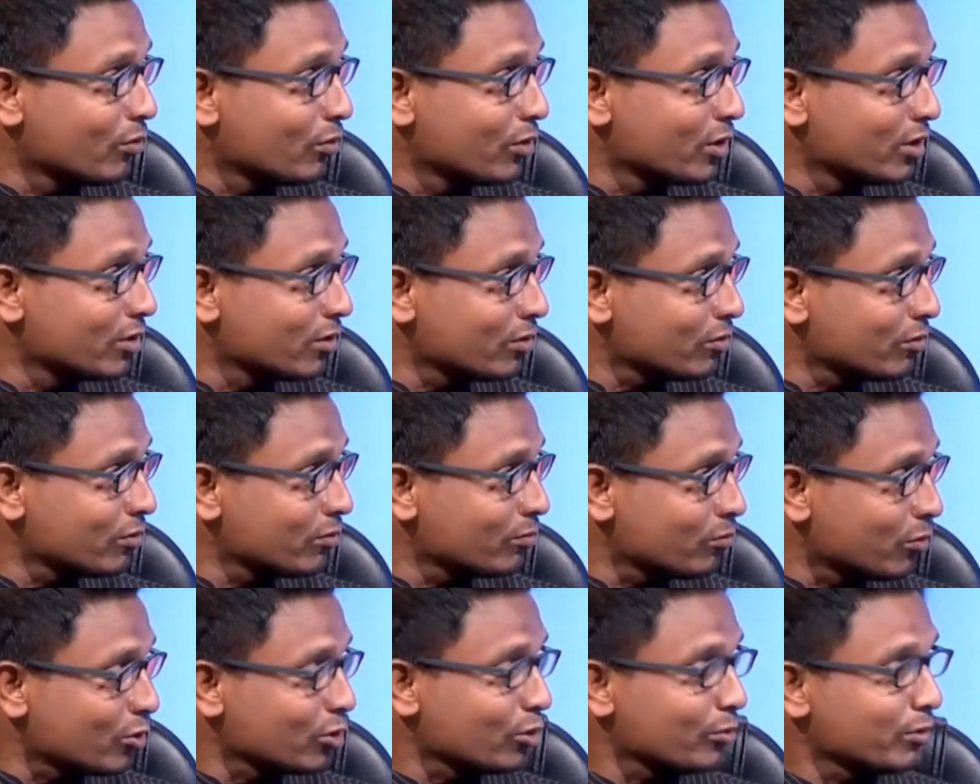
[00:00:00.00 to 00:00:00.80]
উনি
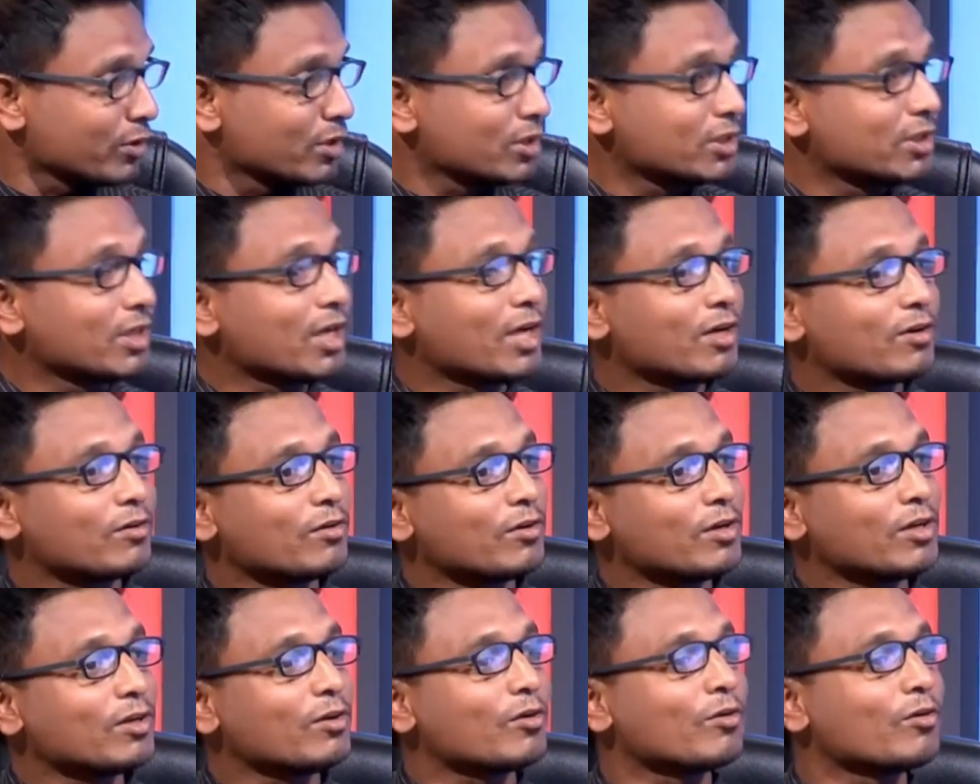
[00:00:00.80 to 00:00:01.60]
যখন প্রথম এটি শেয়ার
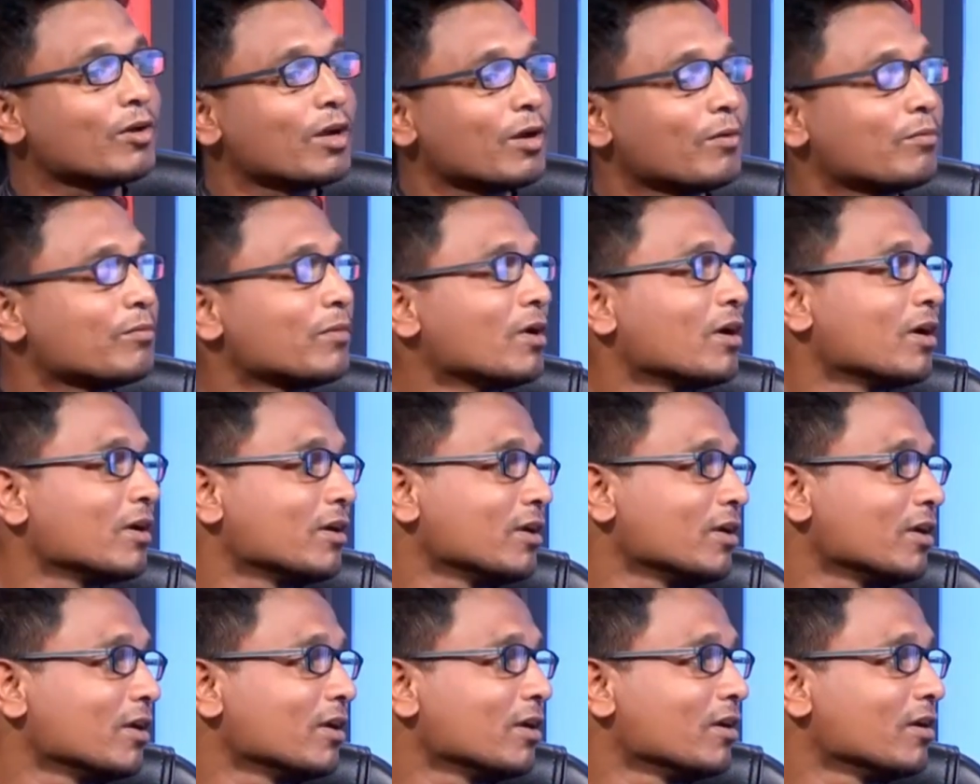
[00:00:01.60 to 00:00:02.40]
করে তখন আমরা
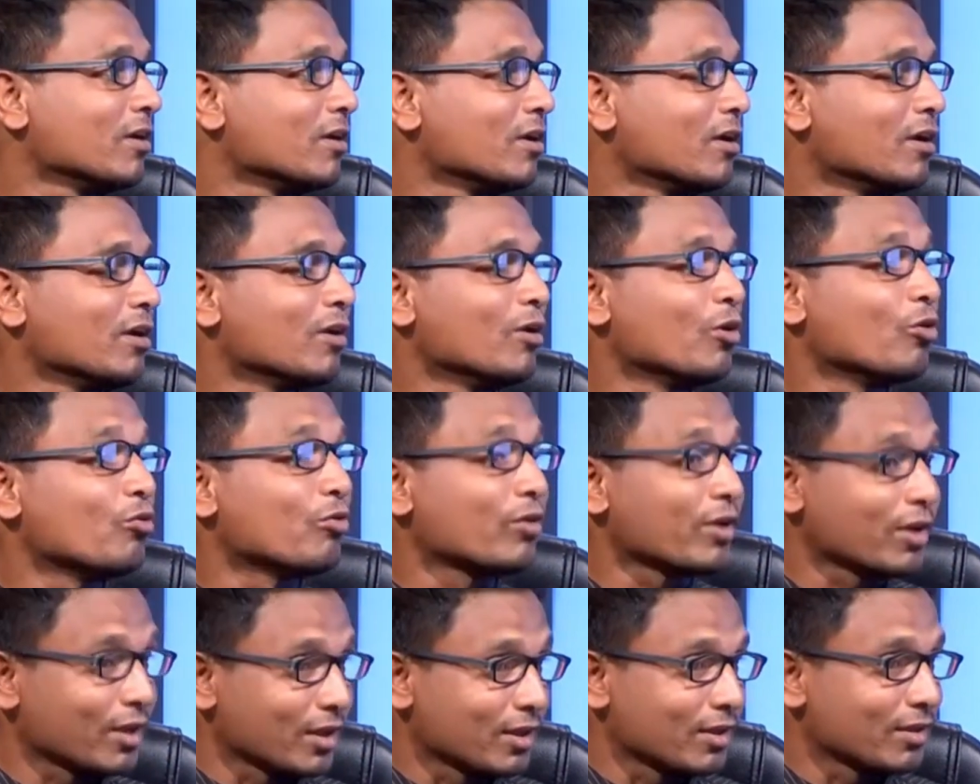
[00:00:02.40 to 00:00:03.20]
এটি
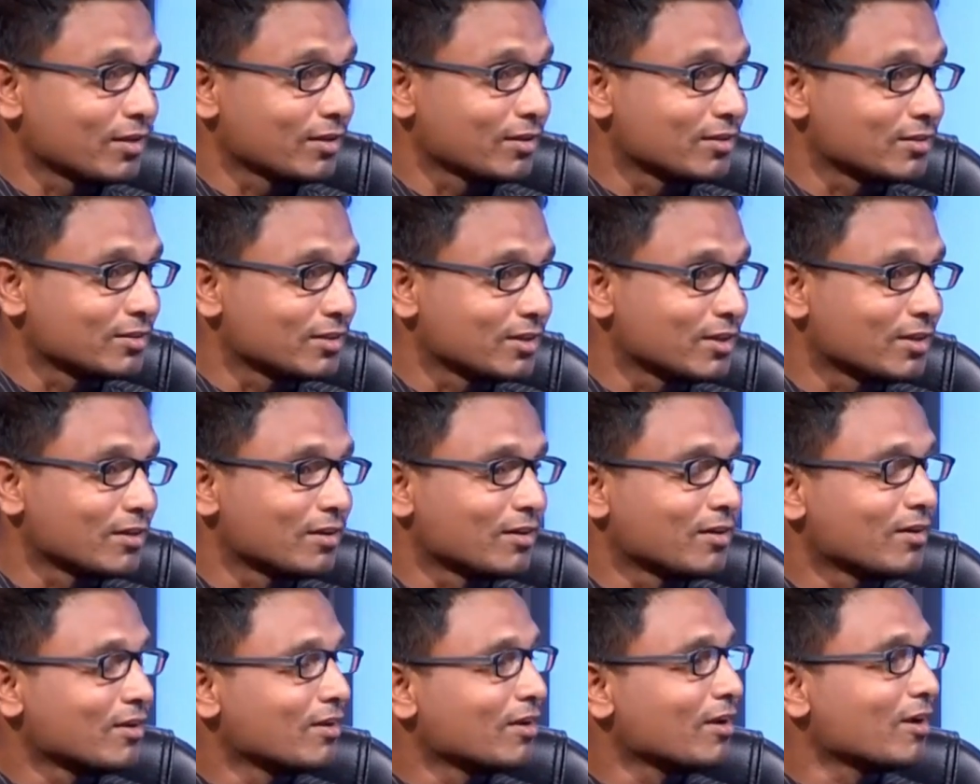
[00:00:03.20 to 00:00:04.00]
লুফে নিই যে
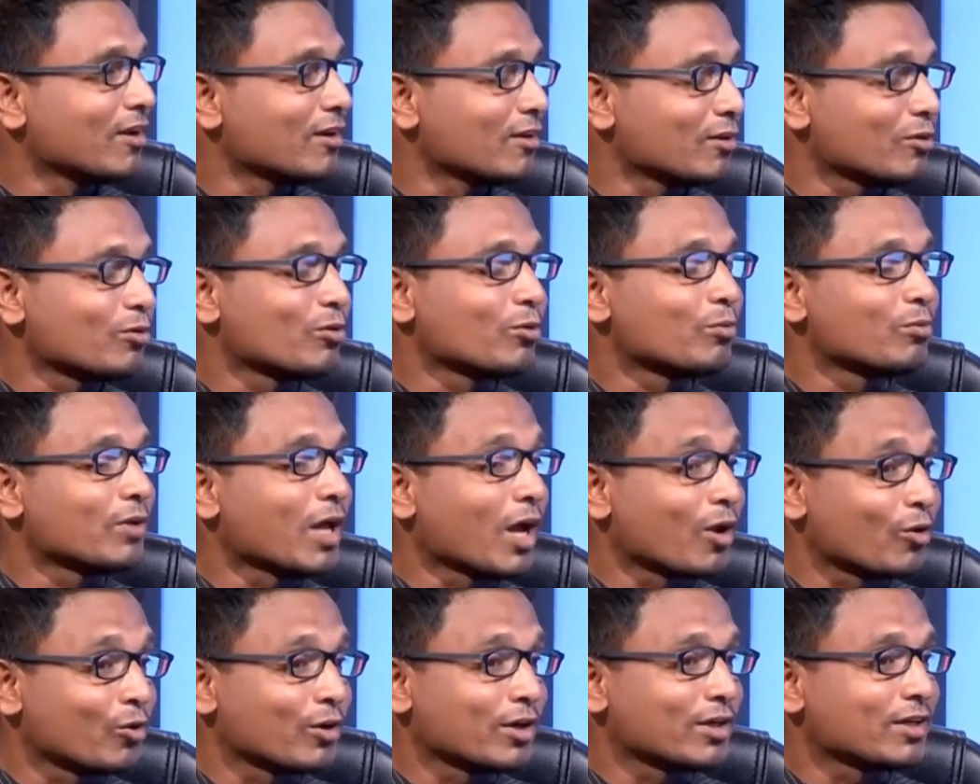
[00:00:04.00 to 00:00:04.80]
এটা তো খুব
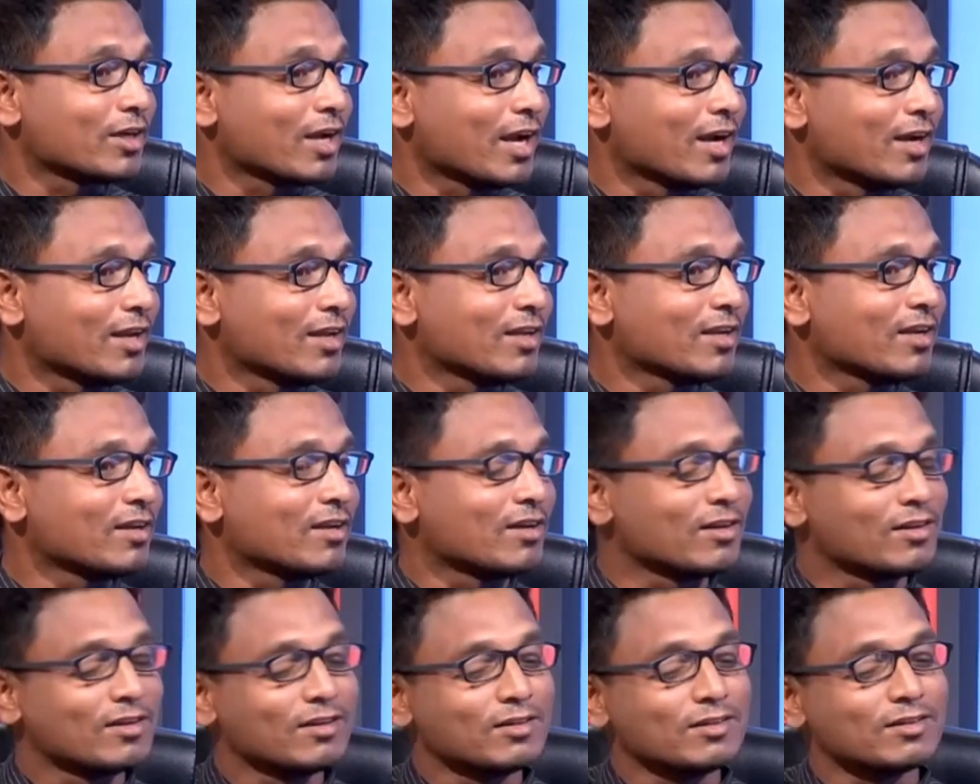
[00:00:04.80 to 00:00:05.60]
দারুণ একটা আইডিয়া
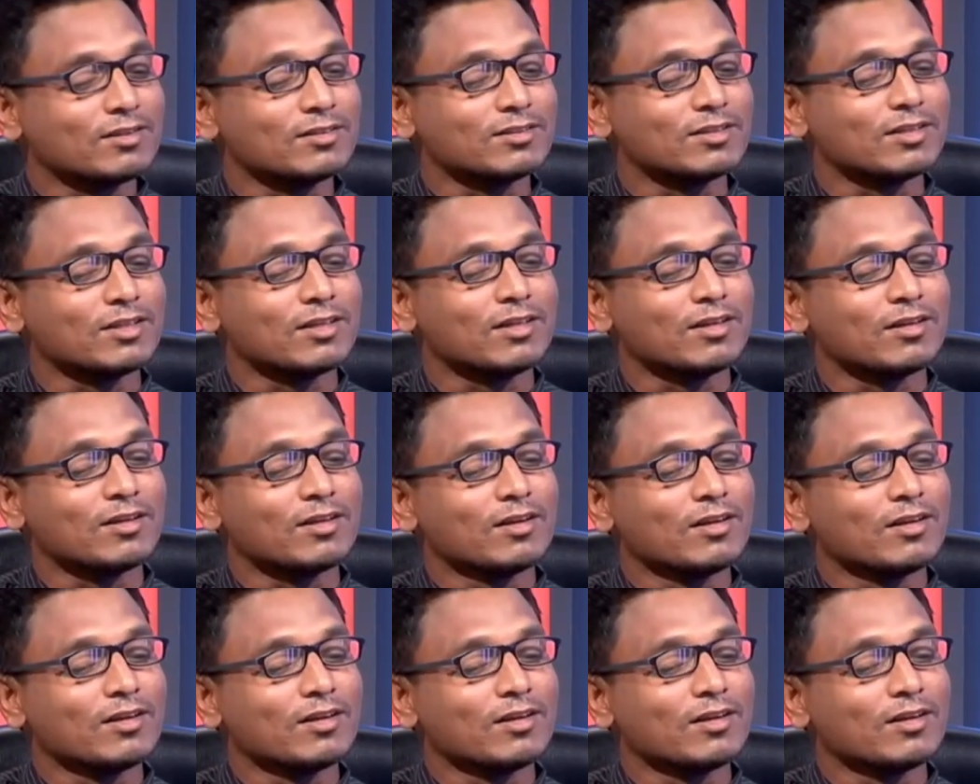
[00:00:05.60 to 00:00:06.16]
যে